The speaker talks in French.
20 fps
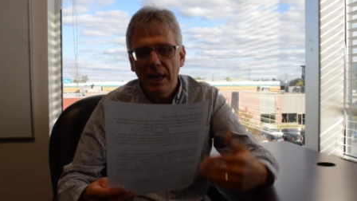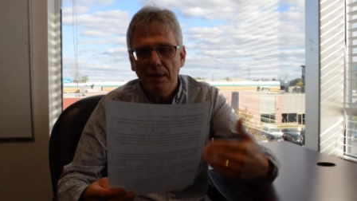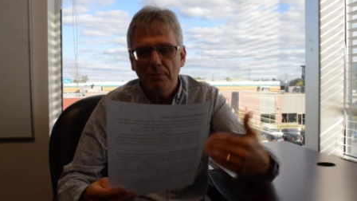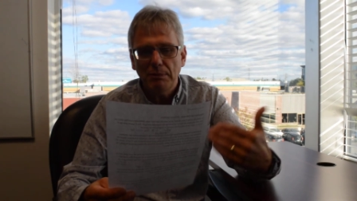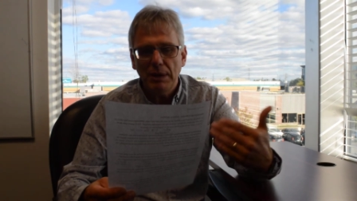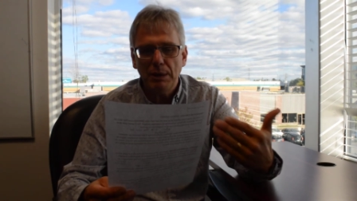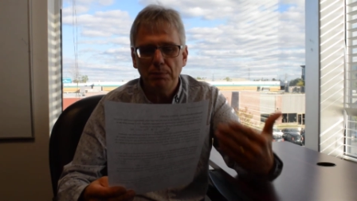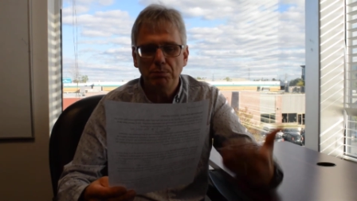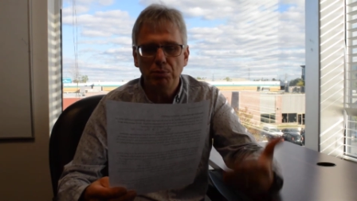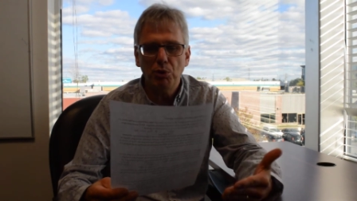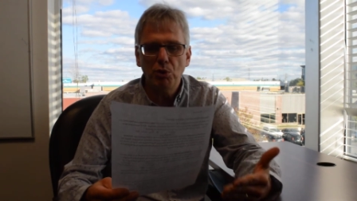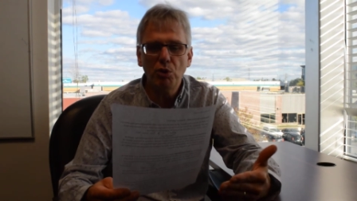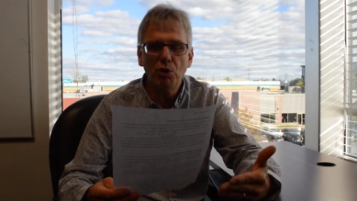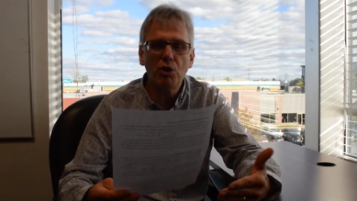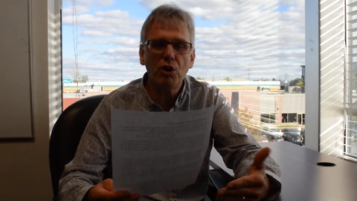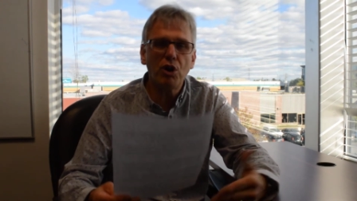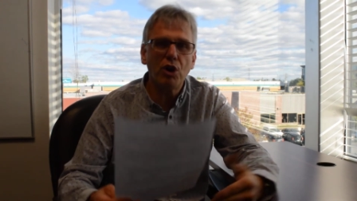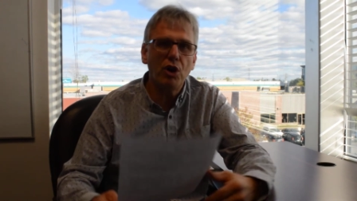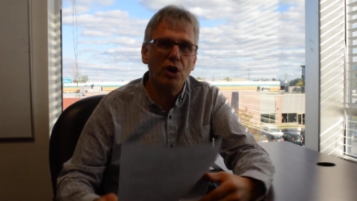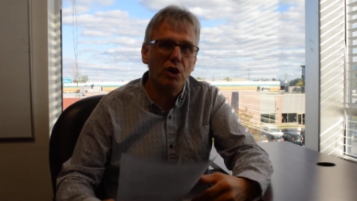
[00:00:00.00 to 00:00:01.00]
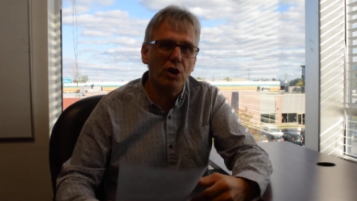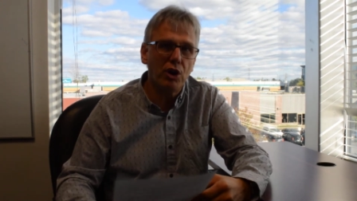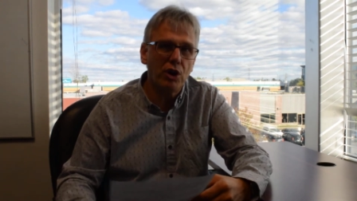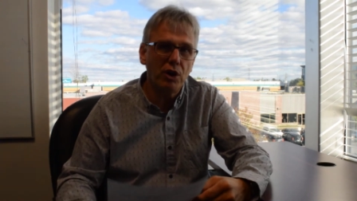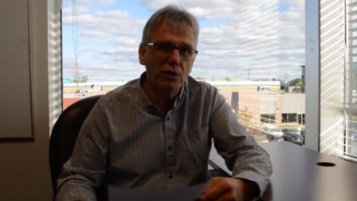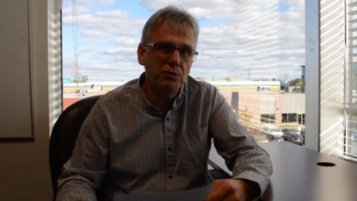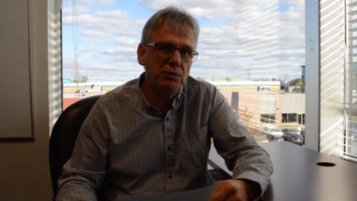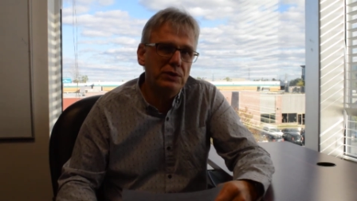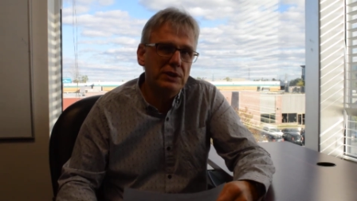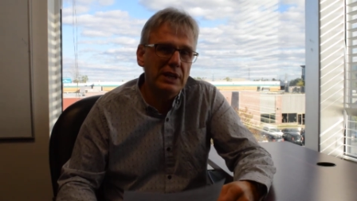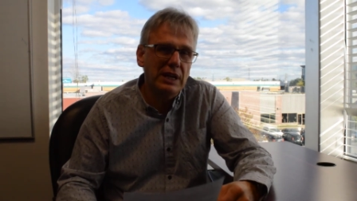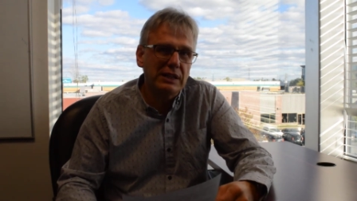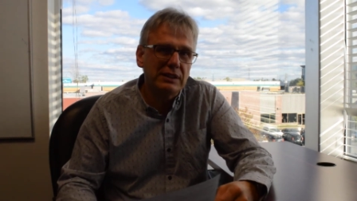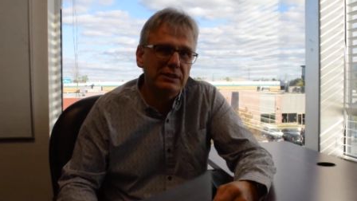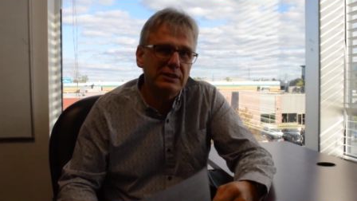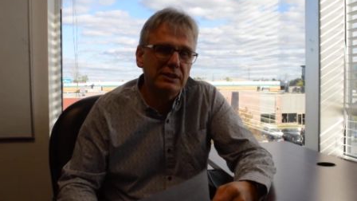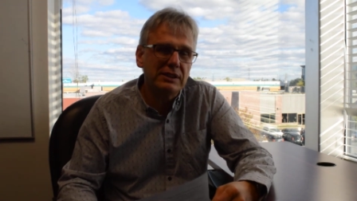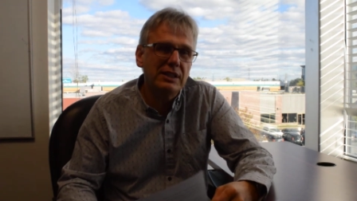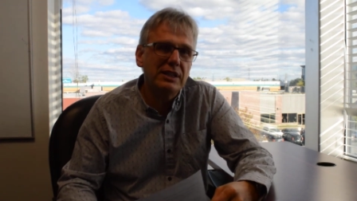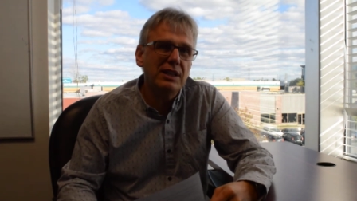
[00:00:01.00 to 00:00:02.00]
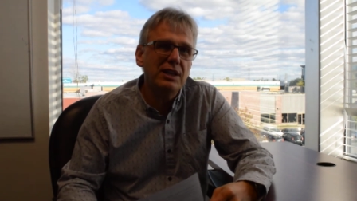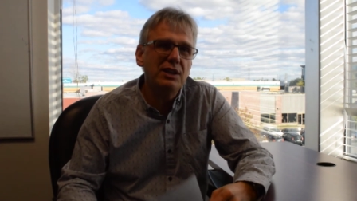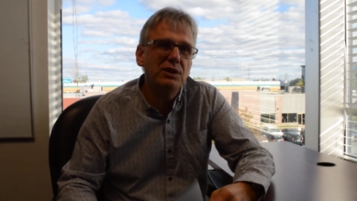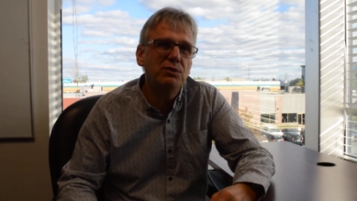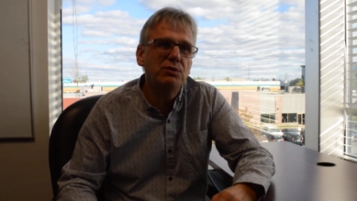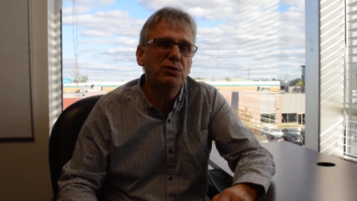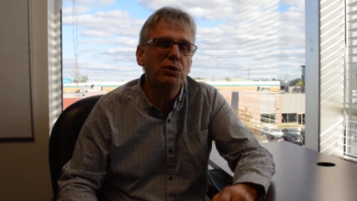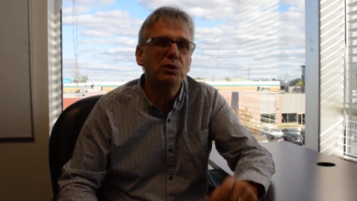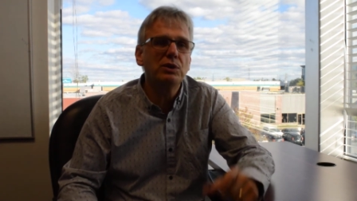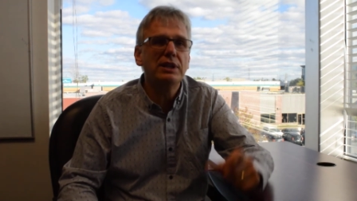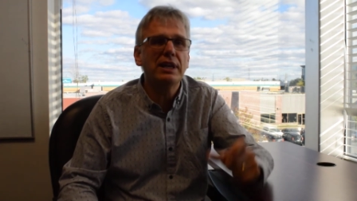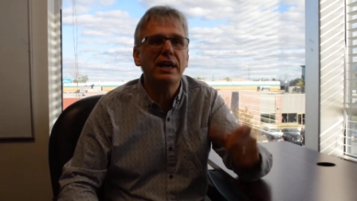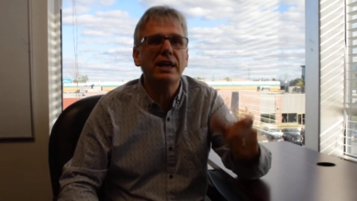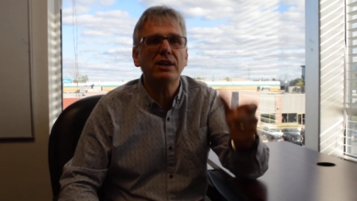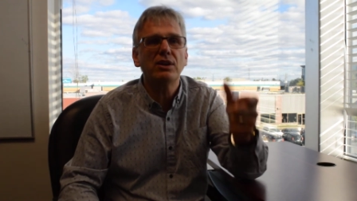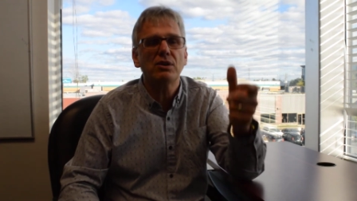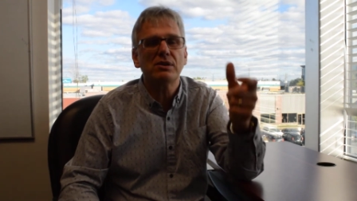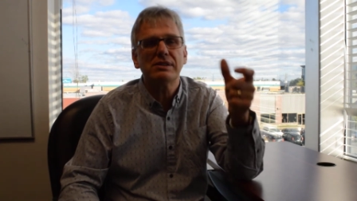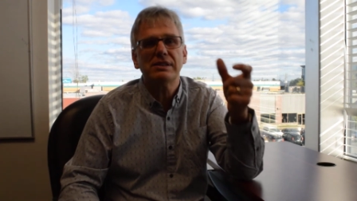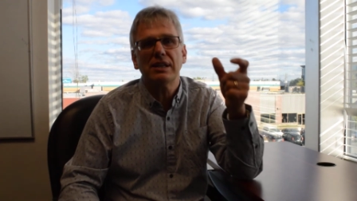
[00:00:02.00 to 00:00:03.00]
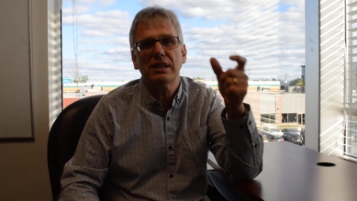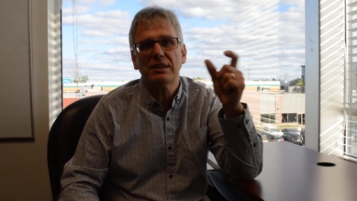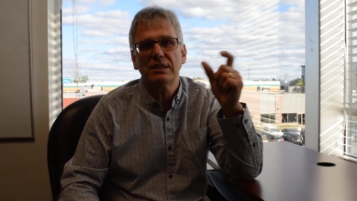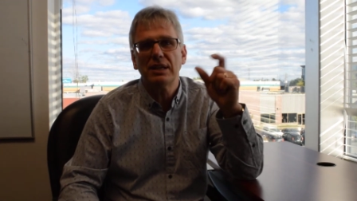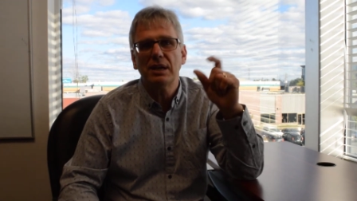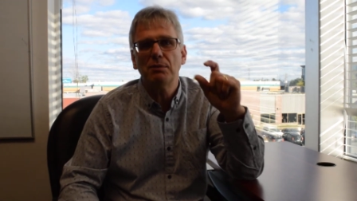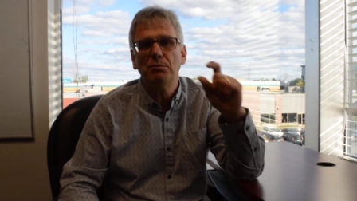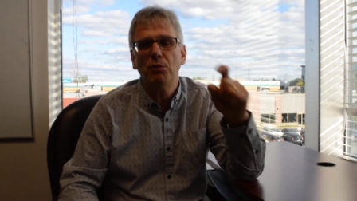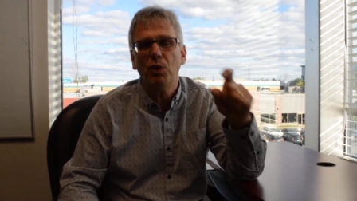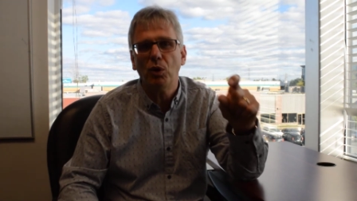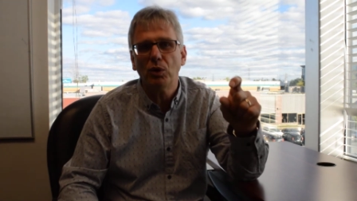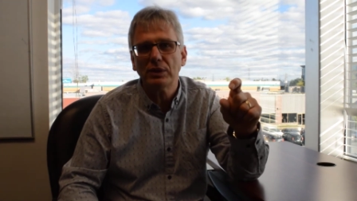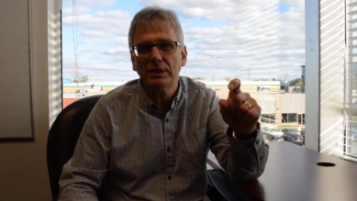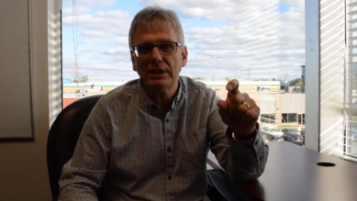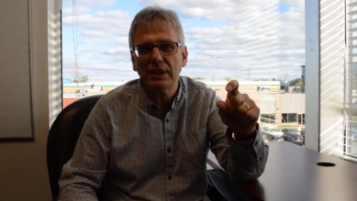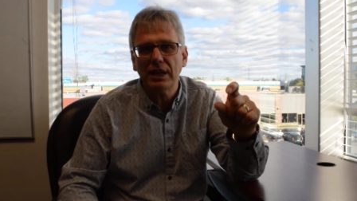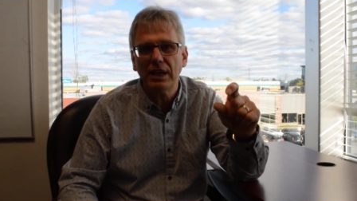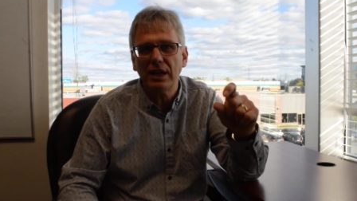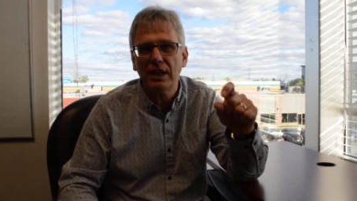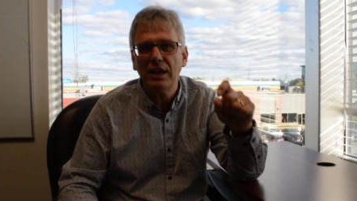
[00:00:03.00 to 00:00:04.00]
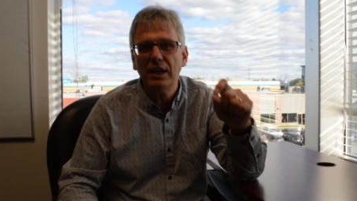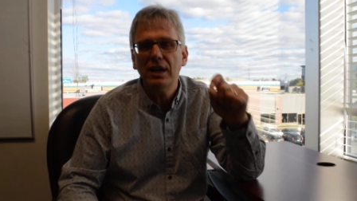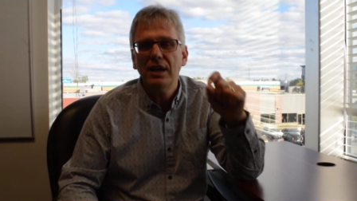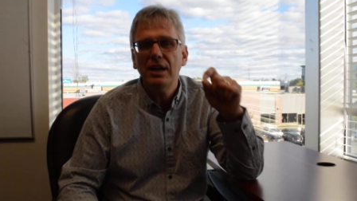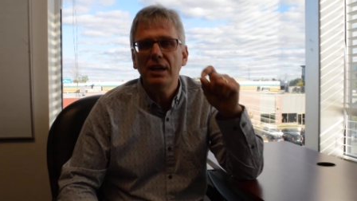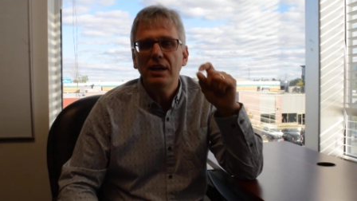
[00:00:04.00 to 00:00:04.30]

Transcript: Bien, pour euh, refinancer, il faut ait un certain montant